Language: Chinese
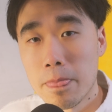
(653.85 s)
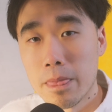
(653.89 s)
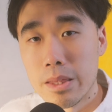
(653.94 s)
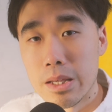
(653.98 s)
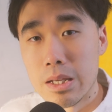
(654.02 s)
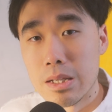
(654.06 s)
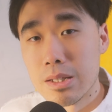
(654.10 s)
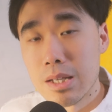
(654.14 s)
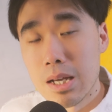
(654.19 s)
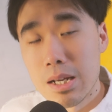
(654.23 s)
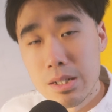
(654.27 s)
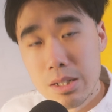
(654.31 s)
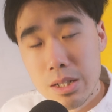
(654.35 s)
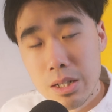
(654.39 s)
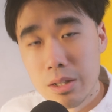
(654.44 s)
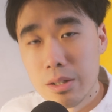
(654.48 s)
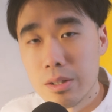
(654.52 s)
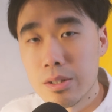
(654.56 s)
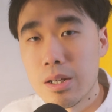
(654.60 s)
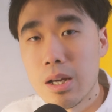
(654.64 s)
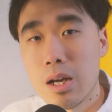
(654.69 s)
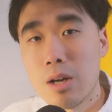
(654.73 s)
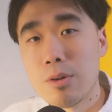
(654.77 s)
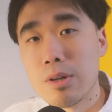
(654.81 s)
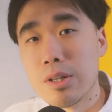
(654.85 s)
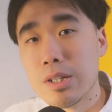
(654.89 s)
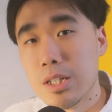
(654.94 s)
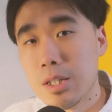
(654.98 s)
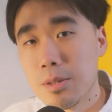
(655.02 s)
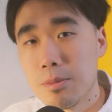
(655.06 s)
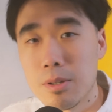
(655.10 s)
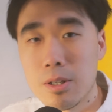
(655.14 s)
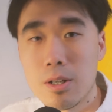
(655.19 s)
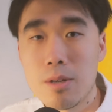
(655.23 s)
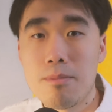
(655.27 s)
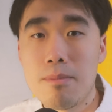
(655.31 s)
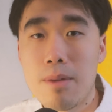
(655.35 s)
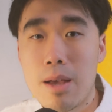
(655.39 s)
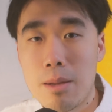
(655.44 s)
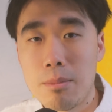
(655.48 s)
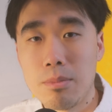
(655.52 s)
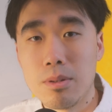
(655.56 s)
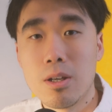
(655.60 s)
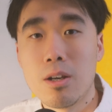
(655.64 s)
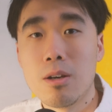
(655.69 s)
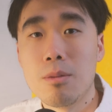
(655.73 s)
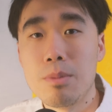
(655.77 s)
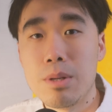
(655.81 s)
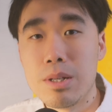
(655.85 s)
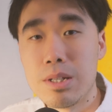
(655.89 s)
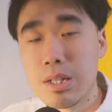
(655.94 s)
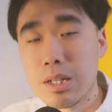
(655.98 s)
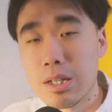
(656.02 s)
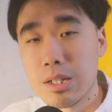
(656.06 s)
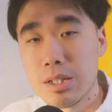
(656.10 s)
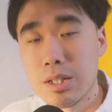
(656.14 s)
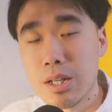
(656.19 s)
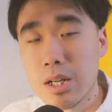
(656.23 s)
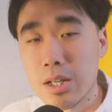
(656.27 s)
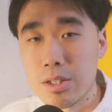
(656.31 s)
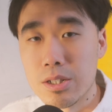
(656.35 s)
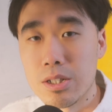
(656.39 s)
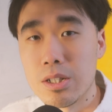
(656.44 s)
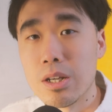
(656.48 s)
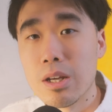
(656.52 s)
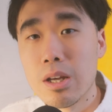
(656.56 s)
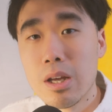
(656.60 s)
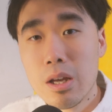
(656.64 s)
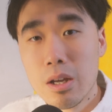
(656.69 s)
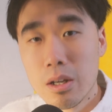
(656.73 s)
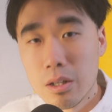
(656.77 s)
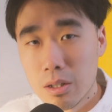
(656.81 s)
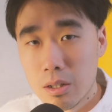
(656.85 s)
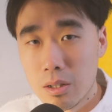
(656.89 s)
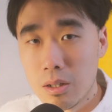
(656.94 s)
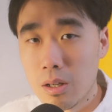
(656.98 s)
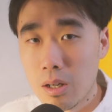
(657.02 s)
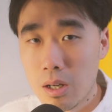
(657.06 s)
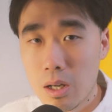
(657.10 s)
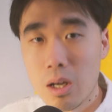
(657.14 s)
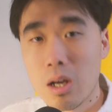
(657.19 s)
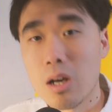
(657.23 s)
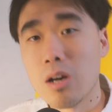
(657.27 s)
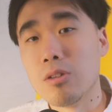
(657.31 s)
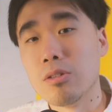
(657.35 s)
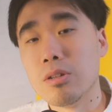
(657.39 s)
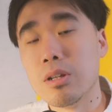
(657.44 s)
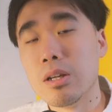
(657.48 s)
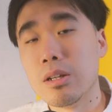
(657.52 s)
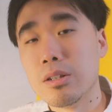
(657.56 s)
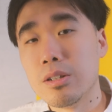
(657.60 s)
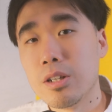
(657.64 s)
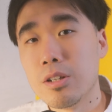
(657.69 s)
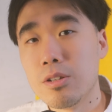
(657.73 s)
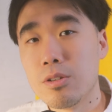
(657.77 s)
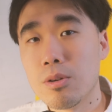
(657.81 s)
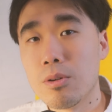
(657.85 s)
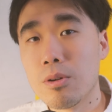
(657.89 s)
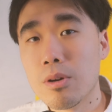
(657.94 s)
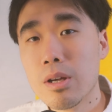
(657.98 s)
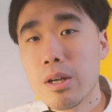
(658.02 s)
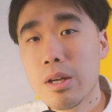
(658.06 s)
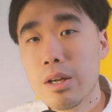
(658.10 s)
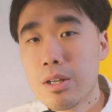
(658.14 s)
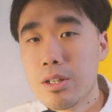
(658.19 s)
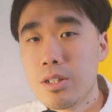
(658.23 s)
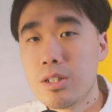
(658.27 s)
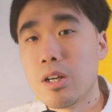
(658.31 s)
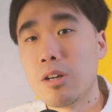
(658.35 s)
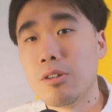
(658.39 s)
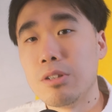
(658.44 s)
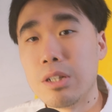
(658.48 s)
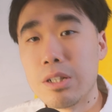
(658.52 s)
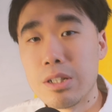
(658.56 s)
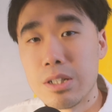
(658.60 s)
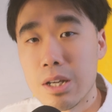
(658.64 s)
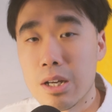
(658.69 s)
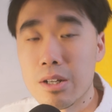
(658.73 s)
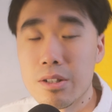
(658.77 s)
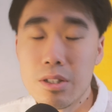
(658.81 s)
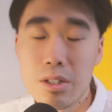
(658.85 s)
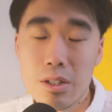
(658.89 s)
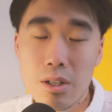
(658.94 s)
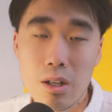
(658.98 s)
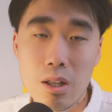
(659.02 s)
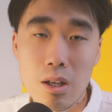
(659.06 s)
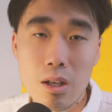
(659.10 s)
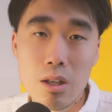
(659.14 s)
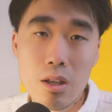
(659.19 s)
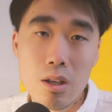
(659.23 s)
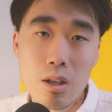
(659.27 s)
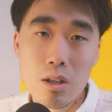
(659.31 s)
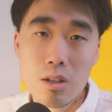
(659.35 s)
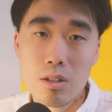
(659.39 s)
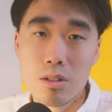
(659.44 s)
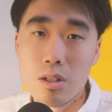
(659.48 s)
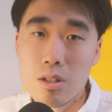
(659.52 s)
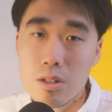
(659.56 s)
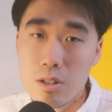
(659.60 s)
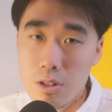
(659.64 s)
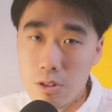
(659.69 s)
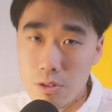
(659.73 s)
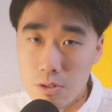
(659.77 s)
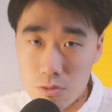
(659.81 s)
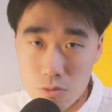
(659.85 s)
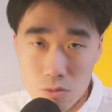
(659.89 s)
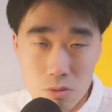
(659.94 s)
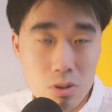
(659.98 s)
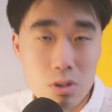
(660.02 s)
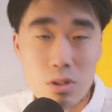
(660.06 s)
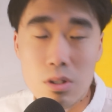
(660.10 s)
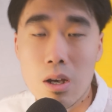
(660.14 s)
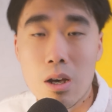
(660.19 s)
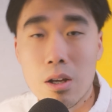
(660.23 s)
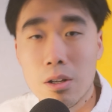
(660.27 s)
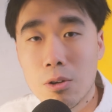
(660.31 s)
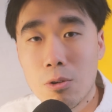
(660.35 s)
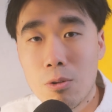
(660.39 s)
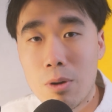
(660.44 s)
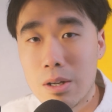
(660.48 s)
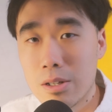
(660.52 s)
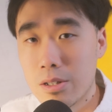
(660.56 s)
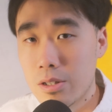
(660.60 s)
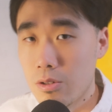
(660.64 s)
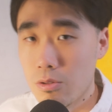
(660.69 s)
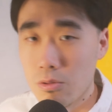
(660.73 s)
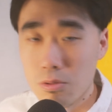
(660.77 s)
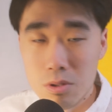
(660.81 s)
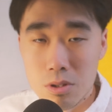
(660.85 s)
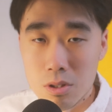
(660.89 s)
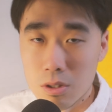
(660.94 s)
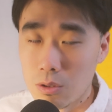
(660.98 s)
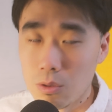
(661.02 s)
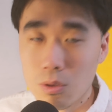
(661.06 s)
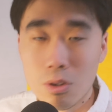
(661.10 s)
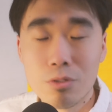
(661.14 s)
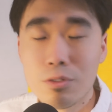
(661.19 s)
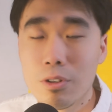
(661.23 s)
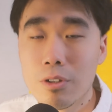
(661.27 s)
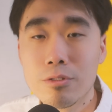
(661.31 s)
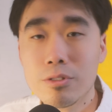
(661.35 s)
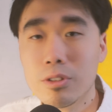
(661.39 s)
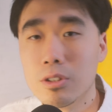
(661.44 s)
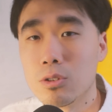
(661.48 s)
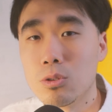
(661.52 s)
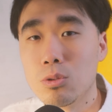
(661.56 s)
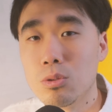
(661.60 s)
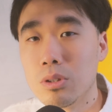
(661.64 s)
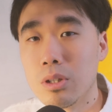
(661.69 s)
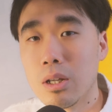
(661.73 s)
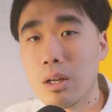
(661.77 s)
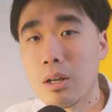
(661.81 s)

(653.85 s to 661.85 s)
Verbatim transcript: 你在这个价位基本上买不到比这个相机更好的这种小型相机了，甚至有如此好的画质，如此多丰富的功